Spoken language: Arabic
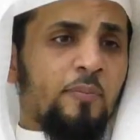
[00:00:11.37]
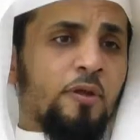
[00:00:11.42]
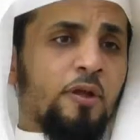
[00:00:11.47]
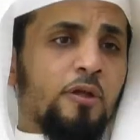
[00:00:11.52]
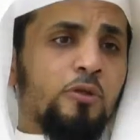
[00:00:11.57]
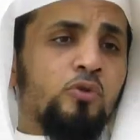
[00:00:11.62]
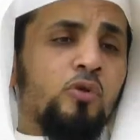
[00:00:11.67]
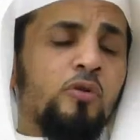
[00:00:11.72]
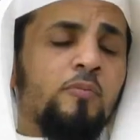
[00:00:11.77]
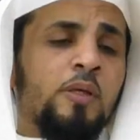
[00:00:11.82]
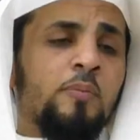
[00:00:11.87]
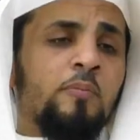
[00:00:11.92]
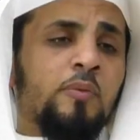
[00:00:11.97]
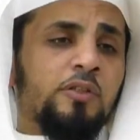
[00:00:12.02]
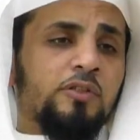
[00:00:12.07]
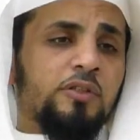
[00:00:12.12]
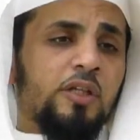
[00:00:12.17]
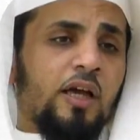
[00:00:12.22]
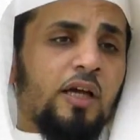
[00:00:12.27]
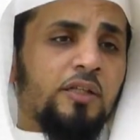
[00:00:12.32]
برجل من
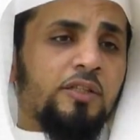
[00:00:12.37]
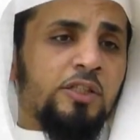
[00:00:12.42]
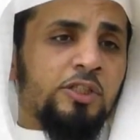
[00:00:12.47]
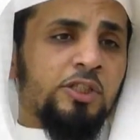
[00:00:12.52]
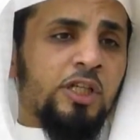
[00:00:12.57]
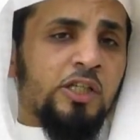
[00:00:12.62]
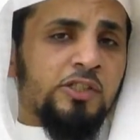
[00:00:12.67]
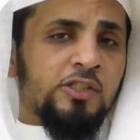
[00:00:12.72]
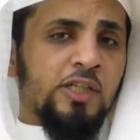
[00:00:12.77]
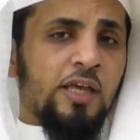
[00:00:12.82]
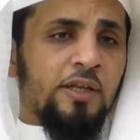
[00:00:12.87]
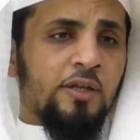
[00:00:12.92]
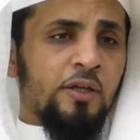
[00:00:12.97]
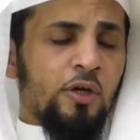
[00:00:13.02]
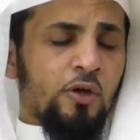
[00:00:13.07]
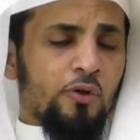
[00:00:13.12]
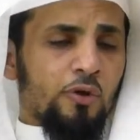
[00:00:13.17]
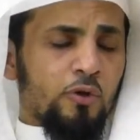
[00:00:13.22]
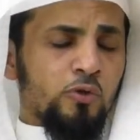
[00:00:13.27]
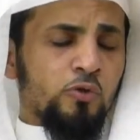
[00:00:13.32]
منطقة جازان
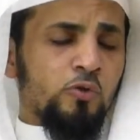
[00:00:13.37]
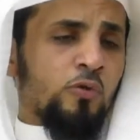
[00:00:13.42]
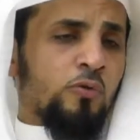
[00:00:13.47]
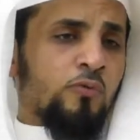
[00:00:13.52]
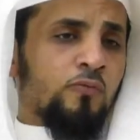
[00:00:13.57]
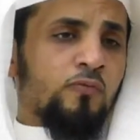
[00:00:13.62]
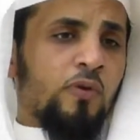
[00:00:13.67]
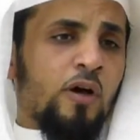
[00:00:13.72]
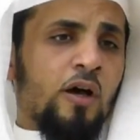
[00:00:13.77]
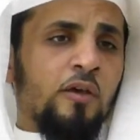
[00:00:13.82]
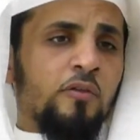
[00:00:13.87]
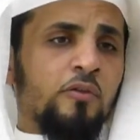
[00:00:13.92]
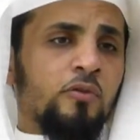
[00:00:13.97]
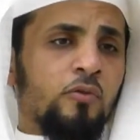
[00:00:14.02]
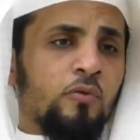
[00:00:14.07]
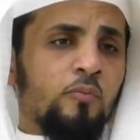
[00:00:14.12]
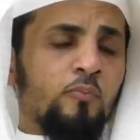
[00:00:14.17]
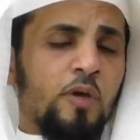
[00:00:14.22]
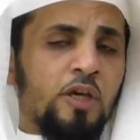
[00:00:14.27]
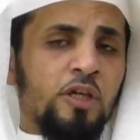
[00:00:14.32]
رجل فاضل
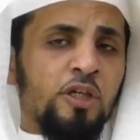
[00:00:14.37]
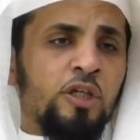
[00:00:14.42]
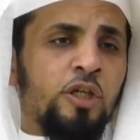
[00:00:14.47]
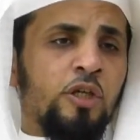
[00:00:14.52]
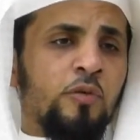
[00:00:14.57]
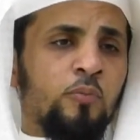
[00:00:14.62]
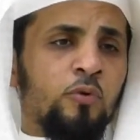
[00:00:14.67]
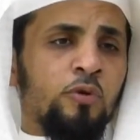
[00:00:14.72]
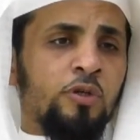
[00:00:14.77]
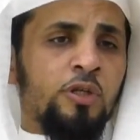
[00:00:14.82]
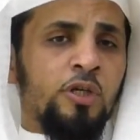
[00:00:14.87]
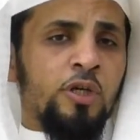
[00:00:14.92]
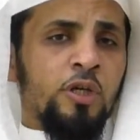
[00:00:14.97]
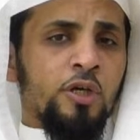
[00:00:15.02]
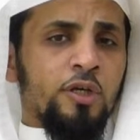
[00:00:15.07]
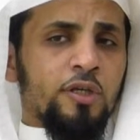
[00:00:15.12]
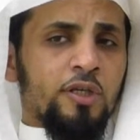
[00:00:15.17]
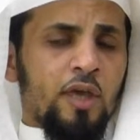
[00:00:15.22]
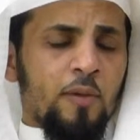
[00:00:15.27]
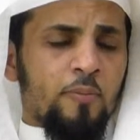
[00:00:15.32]
مهيب
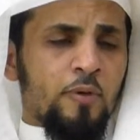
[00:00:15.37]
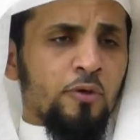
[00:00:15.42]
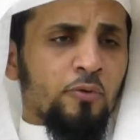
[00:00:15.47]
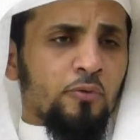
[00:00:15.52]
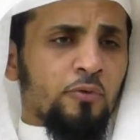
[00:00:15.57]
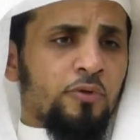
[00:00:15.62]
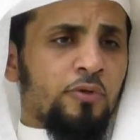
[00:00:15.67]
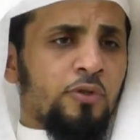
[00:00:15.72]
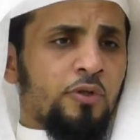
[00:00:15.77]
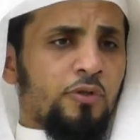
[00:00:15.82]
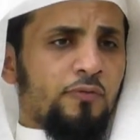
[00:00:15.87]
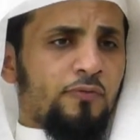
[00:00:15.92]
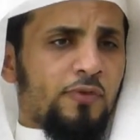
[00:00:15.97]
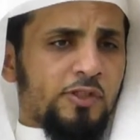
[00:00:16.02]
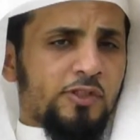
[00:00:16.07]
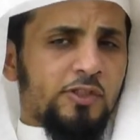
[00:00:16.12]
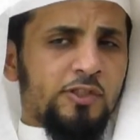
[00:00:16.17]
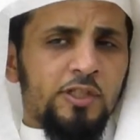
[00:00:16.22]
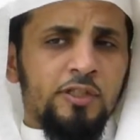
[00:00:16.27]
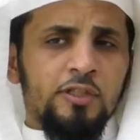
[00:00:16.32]
كبير في
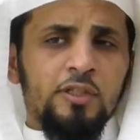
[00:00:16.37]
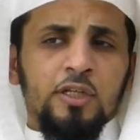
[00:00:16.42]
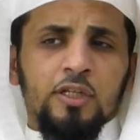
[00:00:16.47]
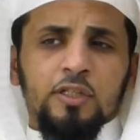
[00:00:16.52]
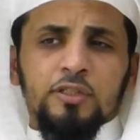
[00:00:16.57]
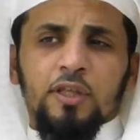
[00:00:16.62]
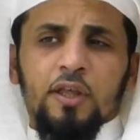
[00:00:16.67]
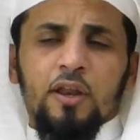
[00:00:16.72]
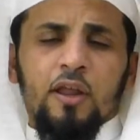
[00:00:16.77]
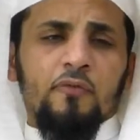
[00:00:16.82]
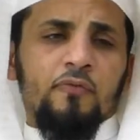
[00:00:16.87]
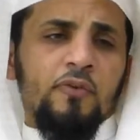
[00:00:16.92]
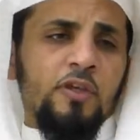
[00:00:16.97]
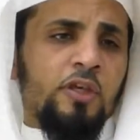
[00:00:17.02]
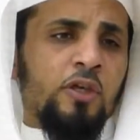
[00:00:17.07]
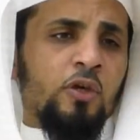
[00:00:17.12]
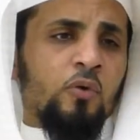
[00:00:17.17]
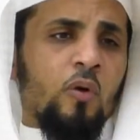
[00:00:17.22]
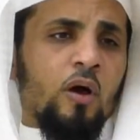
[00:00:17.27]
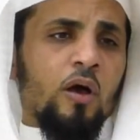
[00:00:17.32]
السن ترى
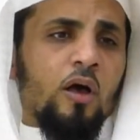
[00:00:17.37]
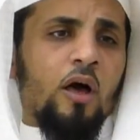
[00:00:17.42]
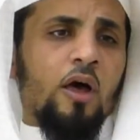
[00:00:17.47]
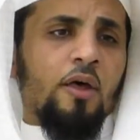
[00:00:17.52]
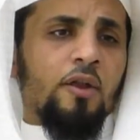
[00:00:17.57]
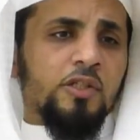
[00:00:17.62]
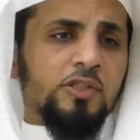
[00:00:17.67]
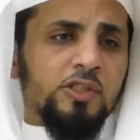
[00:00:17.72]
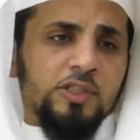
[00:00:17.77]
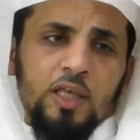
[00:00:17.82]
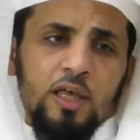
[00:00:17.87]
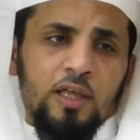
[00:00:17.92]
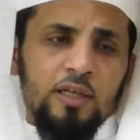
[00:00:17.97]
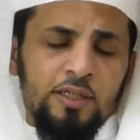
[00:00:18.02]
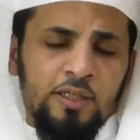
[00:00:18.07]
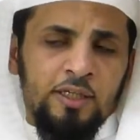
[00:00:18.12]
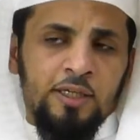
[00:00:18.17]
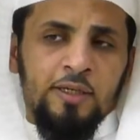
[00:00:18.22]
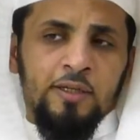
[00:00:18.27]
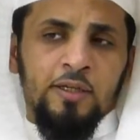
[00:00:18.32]
فيه وقار
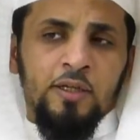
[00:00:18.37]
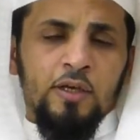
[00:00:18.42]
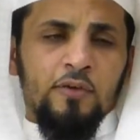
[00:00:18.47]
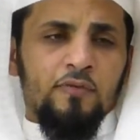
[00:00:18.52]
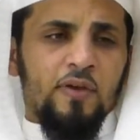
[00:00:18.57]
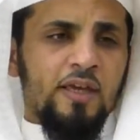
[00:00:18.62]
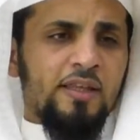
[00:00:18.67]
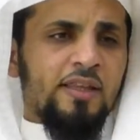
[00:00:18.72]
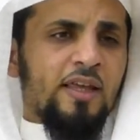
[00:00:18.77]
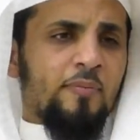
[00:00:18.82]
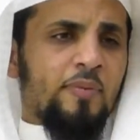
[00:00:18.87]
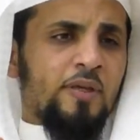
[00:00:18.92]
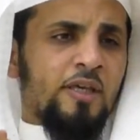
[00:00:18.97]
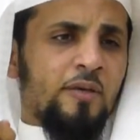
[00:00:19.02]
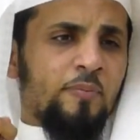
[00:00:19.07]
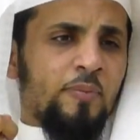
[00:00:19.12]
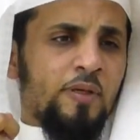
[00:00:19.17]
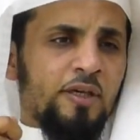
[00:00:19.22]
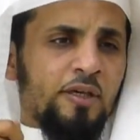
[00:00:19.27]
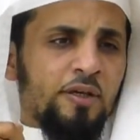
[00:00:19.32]
الصالحين فإذا
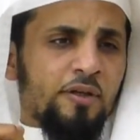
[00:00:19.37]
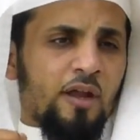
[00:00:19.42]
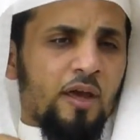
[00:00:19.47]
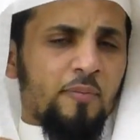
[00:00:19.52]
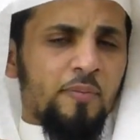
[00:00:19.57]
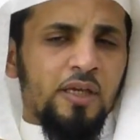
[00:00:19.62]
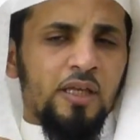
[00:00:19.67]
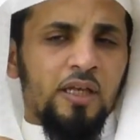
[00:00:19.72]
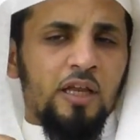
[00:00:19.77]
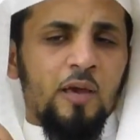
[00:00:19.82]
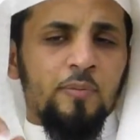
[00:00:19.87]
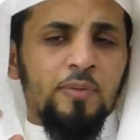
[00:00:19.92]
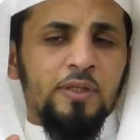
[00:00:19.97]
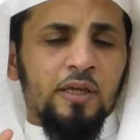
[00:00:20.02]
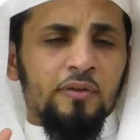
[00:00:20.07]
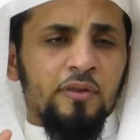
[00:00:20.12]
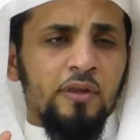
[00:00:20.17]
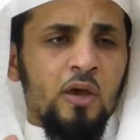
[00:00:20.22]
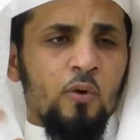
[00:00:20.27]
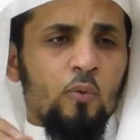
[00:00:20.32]
به بإحرامه
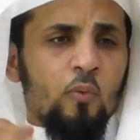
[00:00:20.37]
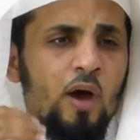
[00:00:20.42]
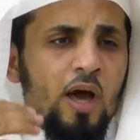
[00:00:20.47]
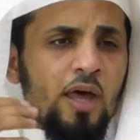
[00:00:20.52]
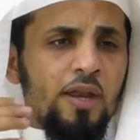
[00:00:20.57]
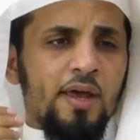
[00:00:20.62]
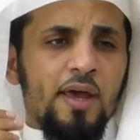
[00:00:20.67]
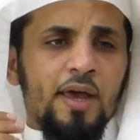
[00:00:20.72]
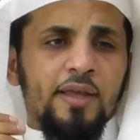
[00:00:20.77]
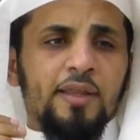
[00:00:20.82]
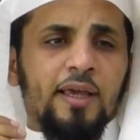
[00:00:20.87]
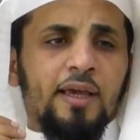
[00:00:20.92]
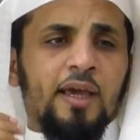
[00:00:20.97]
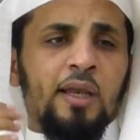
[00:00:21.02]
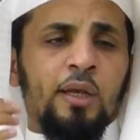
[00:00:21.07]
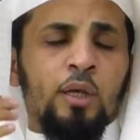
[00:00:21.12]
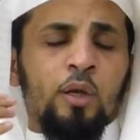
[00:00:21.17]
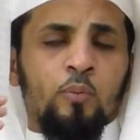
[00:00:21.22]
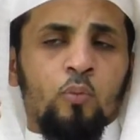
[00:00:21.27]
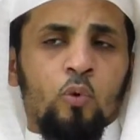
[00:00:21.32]
الأبيض وأنا
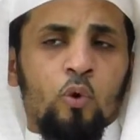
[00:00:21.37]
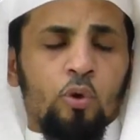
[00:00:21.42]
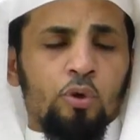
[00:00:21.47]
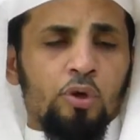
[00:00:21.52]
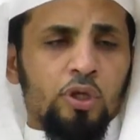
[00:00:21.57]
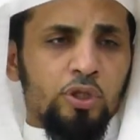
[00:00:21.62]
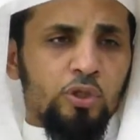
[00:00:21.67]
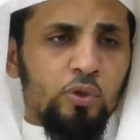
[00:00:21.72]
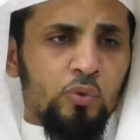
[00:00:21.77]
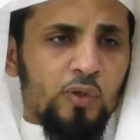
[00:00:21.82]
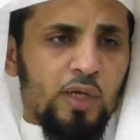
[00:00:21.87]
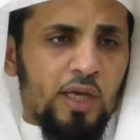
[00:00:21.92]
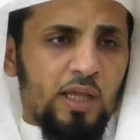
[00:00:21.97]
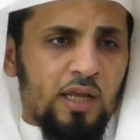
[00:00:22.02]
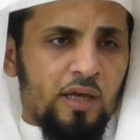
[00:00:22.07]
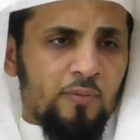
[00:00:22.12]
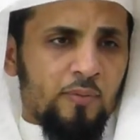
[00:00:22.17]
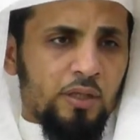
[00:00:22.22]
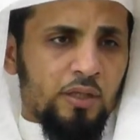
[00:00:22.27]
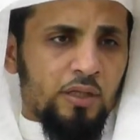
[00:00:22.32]
أتكلم وأرتل
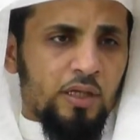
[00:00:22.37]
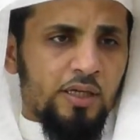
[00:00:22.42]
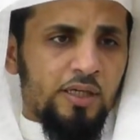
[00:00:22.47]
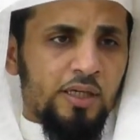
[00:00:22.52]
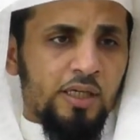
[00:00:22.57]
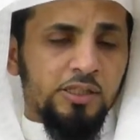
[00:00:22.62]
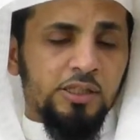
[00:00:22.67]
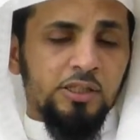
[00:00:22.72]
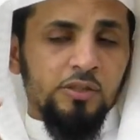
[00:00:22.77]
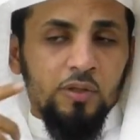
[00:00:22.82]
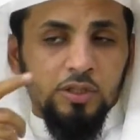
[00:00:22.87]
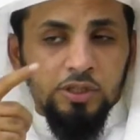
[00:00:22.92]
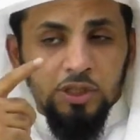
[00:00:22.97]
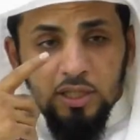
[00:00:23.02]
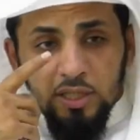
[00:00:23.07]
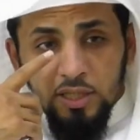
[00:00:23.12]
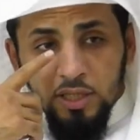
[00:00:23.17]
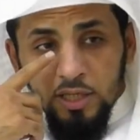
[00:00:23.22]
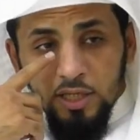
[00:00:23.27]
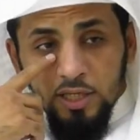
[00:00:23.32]
كلام الله عز
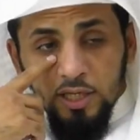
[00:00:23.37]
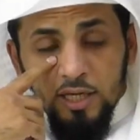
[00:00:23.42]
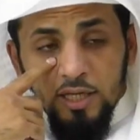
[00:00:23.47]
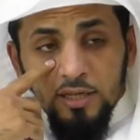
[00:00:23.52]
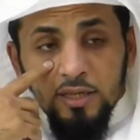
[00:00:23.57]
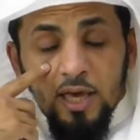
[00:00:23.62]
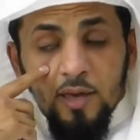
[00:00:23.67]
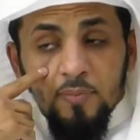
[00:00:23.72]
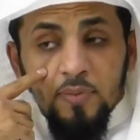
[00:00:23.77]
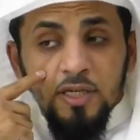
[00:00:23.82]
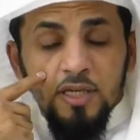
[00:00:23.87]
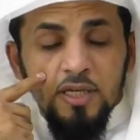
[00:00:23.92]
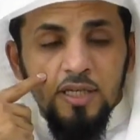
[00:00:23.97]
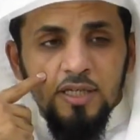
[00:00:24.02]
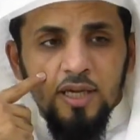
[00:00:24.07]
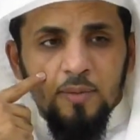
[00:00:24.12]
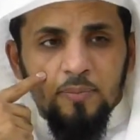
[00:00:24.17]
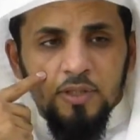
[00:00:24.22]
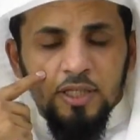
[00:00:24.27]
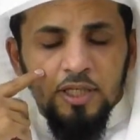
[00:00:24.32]
وجل إذا به
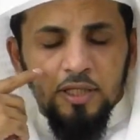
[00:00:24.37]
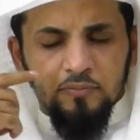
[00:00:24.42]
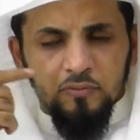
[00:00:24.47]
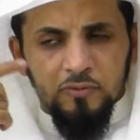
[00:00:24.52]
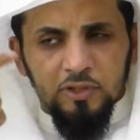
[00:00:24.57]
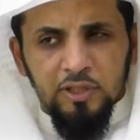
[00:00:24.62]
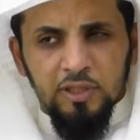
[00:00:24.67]
يبكي